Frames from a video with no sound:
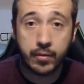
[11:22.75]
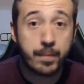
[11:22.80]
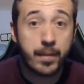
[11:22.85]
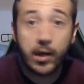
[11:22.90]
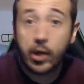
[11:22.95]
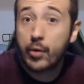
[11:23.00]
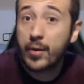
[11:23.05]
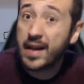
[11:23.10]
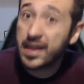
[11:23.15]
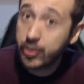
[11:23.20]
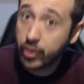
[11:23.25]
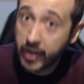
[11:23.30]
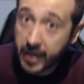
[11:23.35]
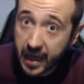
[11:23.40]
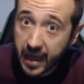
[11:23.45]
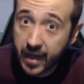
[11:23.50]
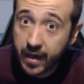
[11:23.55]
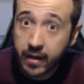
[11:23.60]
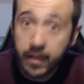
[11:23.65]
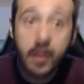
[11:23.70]
Pero lo hubiera hecho
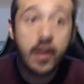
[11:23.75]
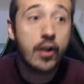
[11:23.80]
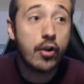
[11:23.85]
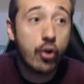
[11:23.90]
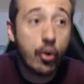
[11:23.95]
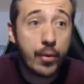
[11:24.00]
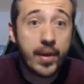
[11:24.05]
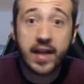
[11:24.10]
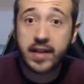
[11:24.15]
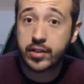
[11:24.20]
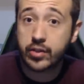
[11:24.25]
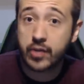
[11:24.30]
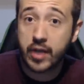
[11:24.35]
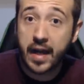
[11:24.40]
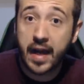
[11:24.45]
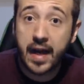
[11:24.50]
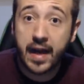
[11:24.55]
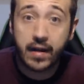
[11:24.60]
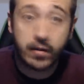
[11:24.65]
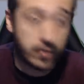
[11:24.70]
legal, lo hubiera hecho
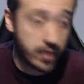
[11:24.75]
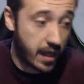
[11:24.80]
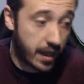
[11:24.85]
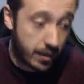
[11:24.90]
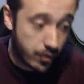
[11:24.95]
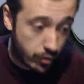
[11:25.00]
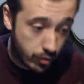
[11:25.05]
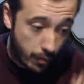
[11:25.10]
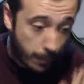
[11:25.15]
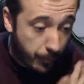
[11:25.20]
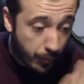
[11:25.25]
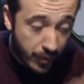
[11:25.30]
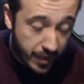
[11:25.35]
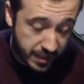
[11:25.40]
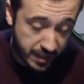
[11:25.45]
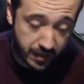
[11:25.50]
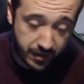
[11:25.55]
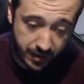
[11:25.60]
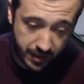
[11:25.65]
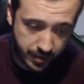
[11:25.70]
legal, o sea, no, puedes
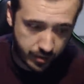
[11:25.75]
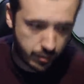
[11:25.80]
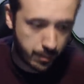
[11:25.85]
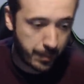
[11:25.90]
hacer eso.